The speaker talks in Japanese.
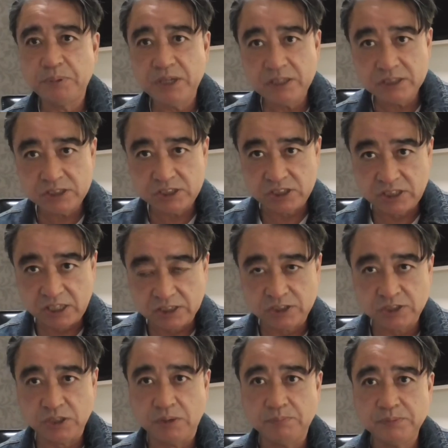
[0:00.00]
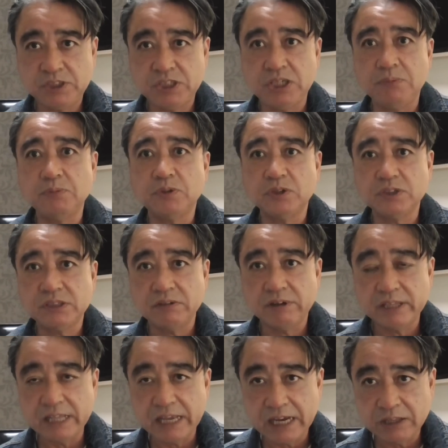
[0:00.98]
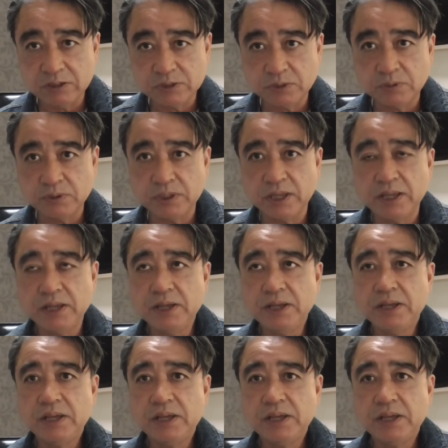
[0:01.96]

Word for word: ピンチですよチームとしてはだけどそこで、